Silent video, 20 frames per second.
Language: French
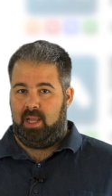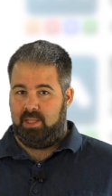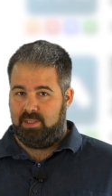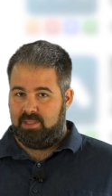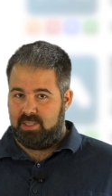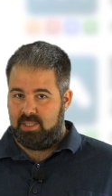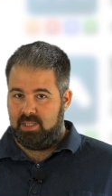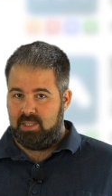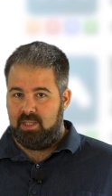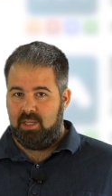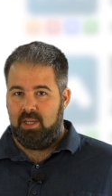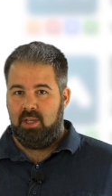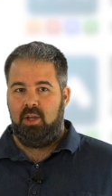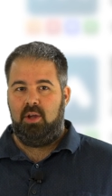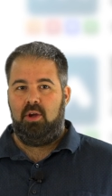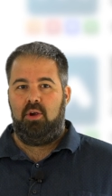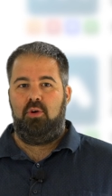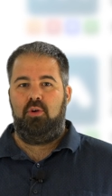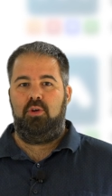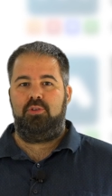Ainsi,
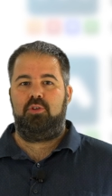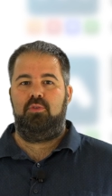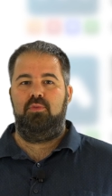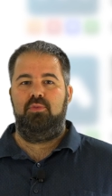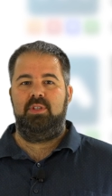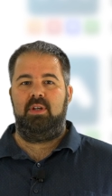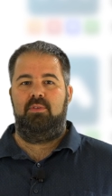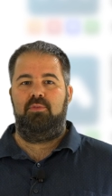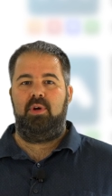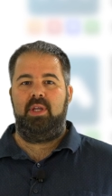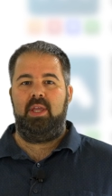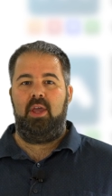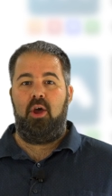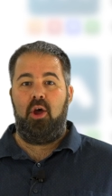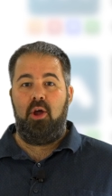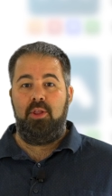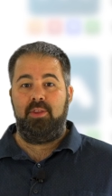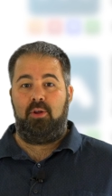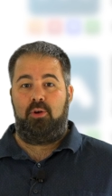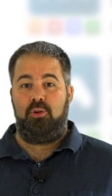lorsque vous envoyez
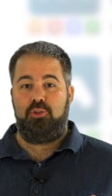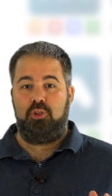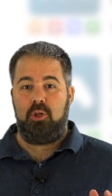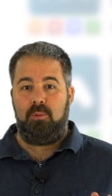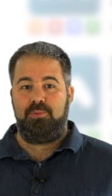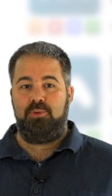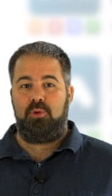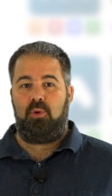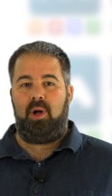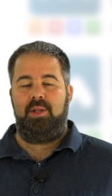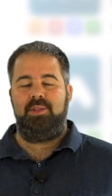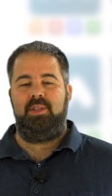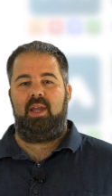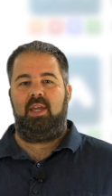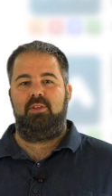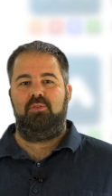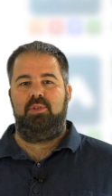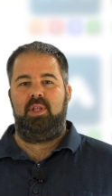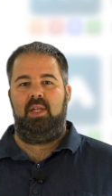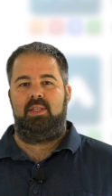un dans le top 3 des
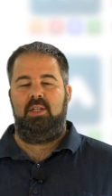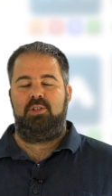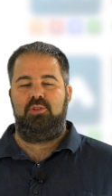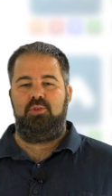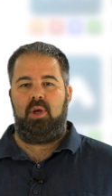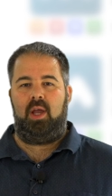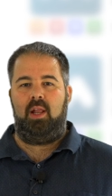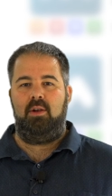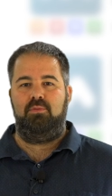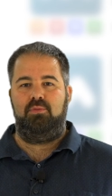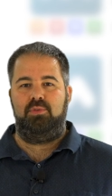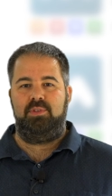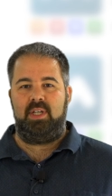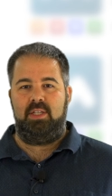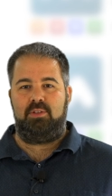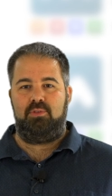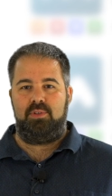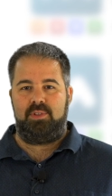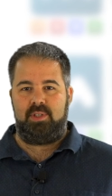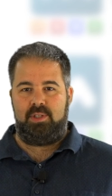résultats naturels, vous
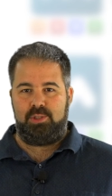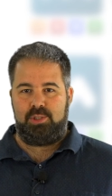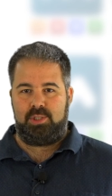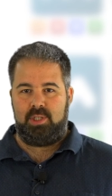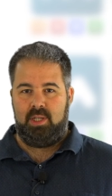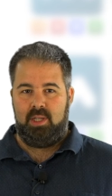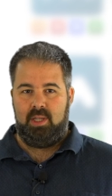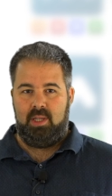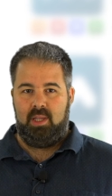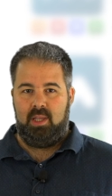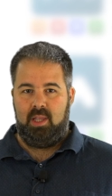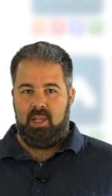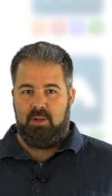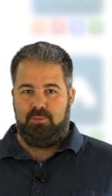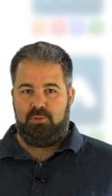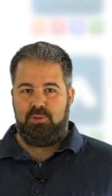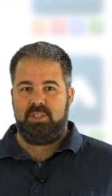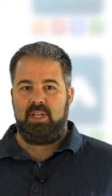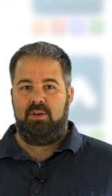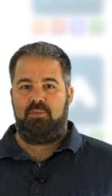êtes aux anges. Il
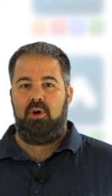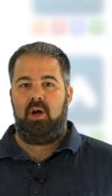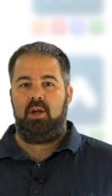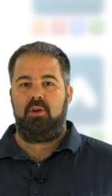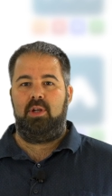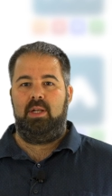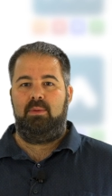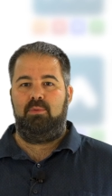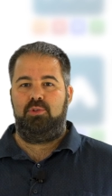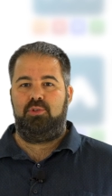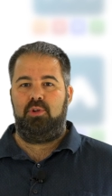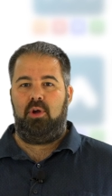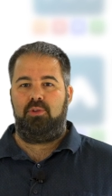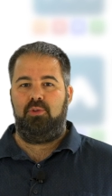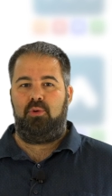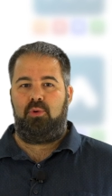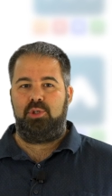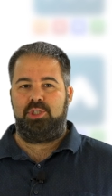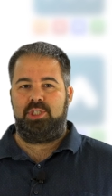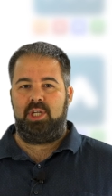faut savoir que les moteurs
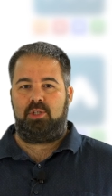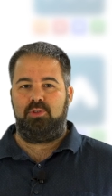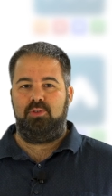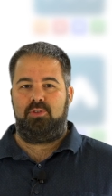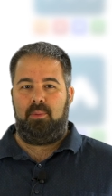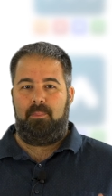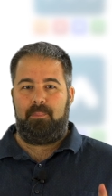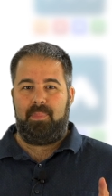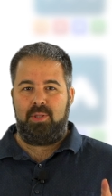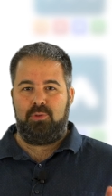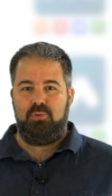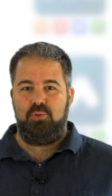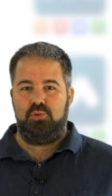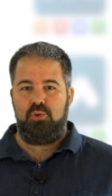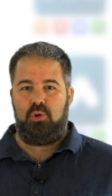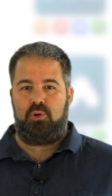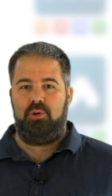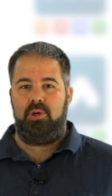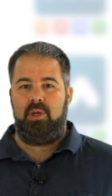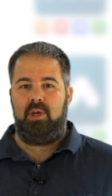de recherche ne sont pas
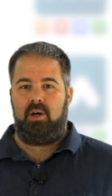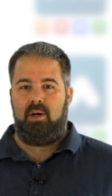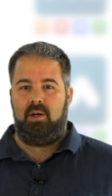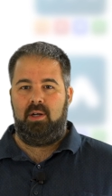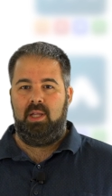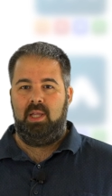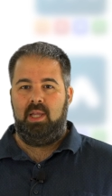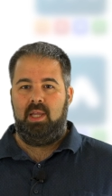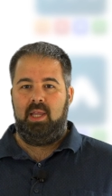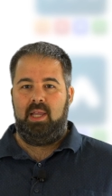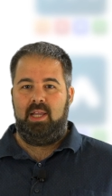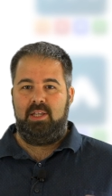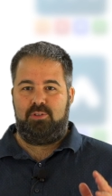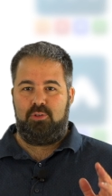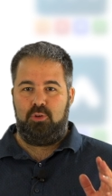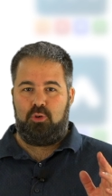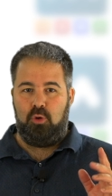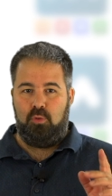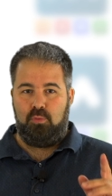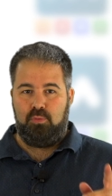toujours cohérents et
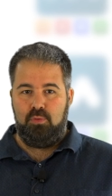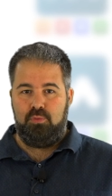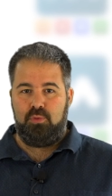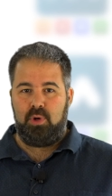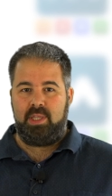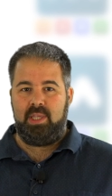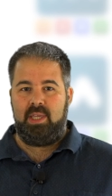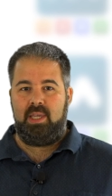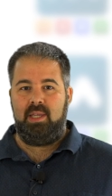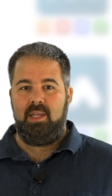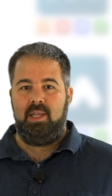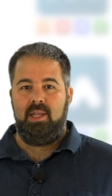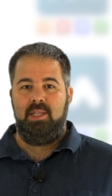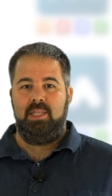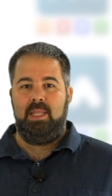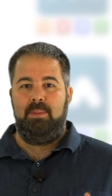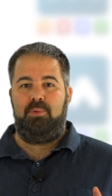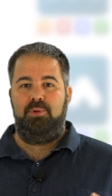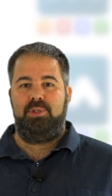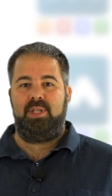ce que vous voyez
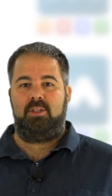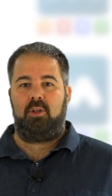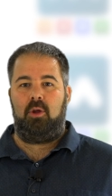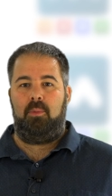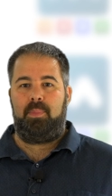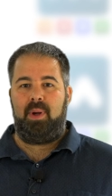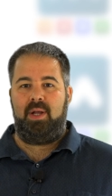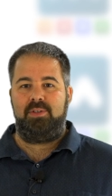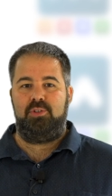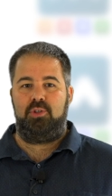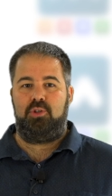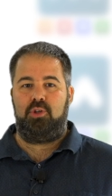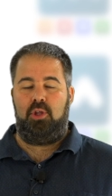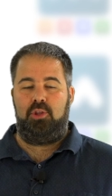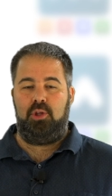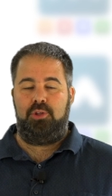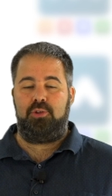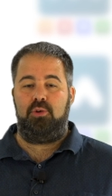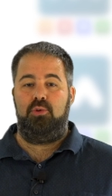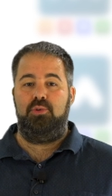n'est peut-être pas ce
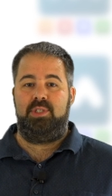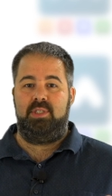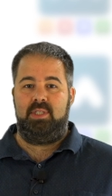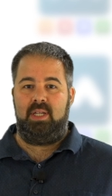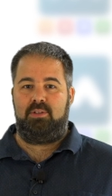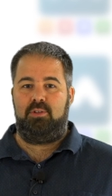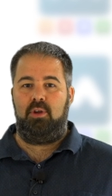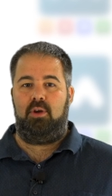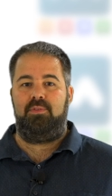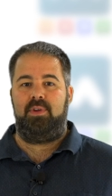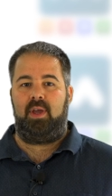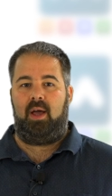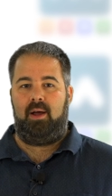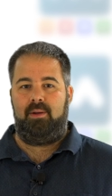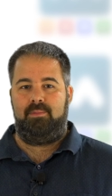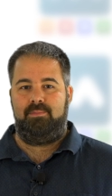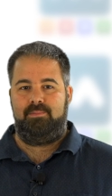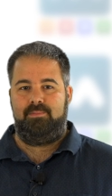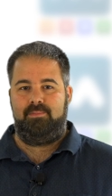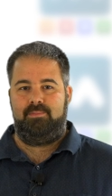qu'un autre utilisateur verra.